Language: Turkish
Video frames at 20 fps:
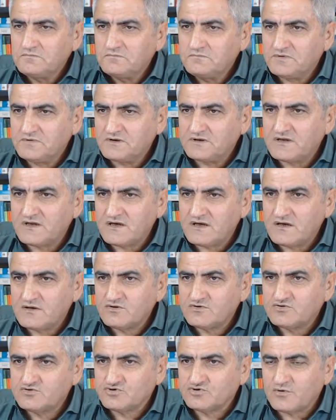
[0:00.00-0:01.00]
Bir de
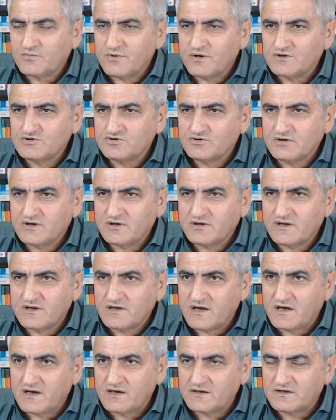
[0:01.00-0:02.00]
çoban çökerden
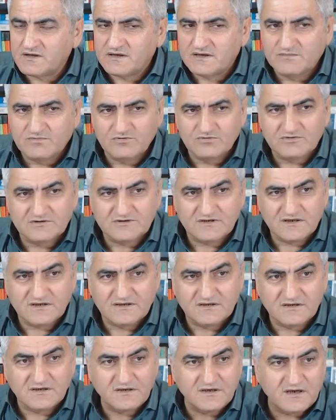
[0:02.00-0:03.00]
yani tribulus
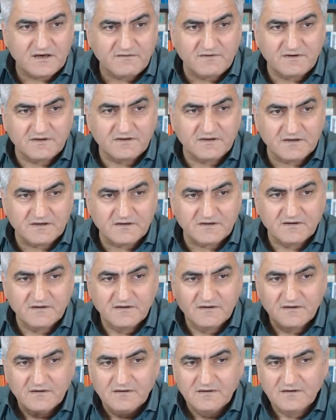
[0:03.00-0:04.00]
seti ilave ettik.
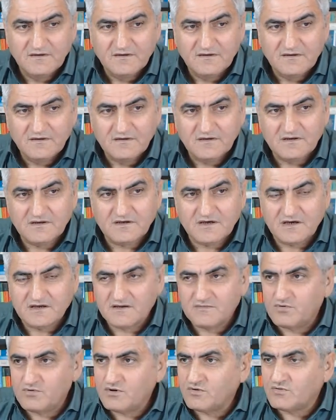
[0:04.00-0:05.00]
İki
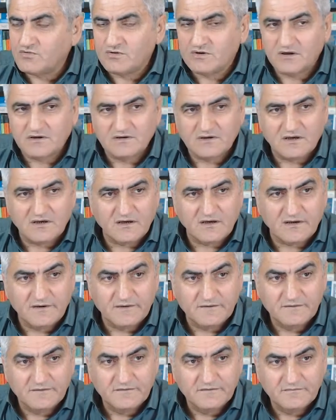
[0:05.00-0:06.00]
ayda böyle kullan yallah.
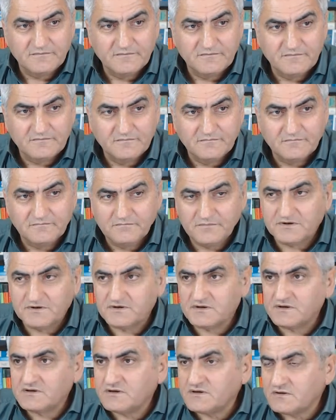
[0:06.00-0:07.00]

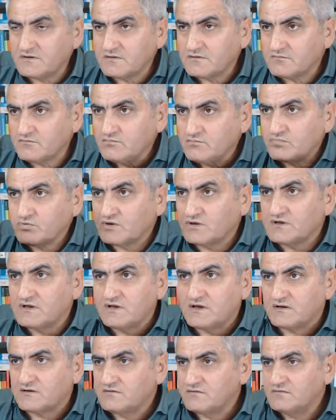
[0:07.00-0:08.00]
Bitti gitti. Bu
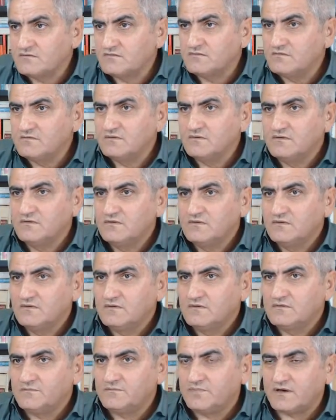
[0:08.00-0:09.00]
kadar.
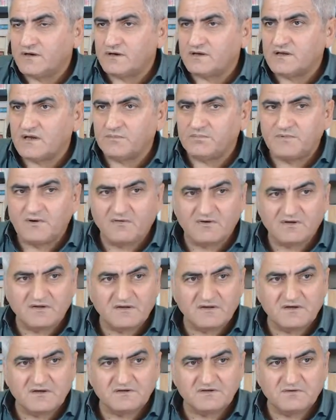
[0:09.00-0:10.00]
Panik yapmaya
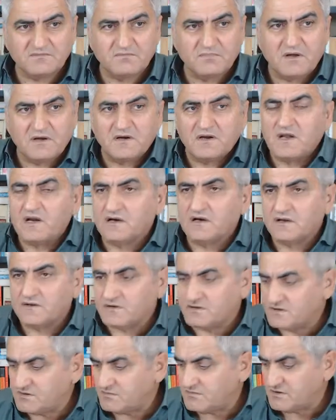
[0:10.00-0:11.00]
vatandaşa ben ne
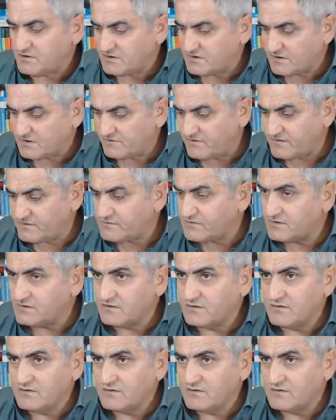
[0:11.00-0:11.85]
ilgilendirdiğime gerek var mı?